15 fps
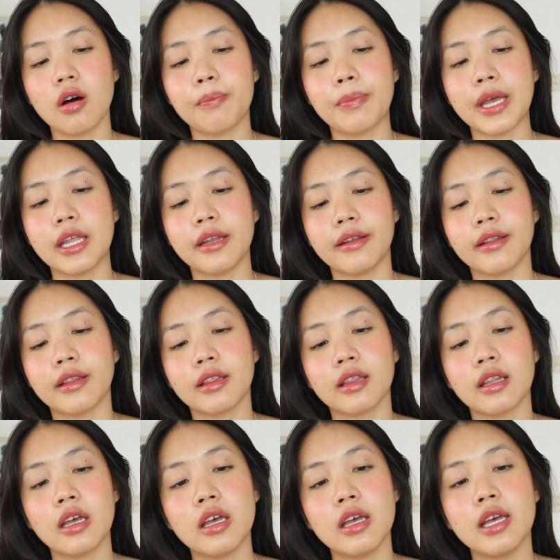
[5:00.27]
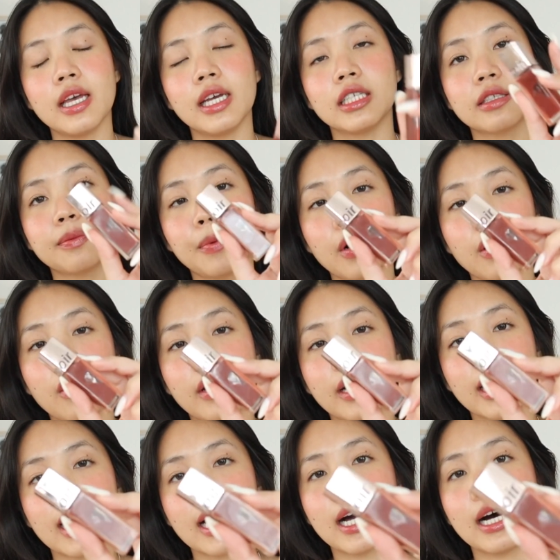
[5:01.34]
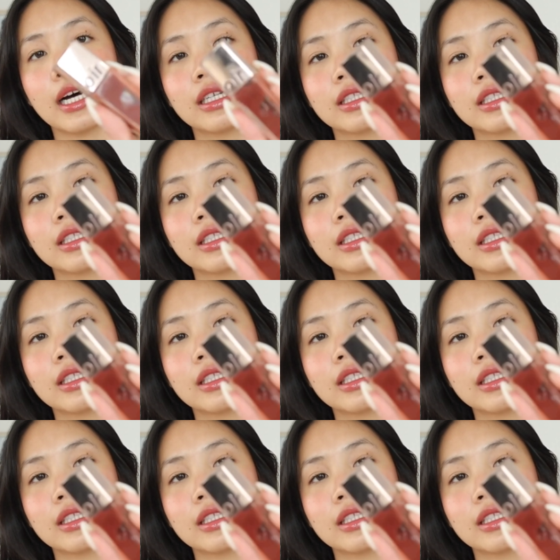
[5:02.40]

เป็นเอสพอนะคะ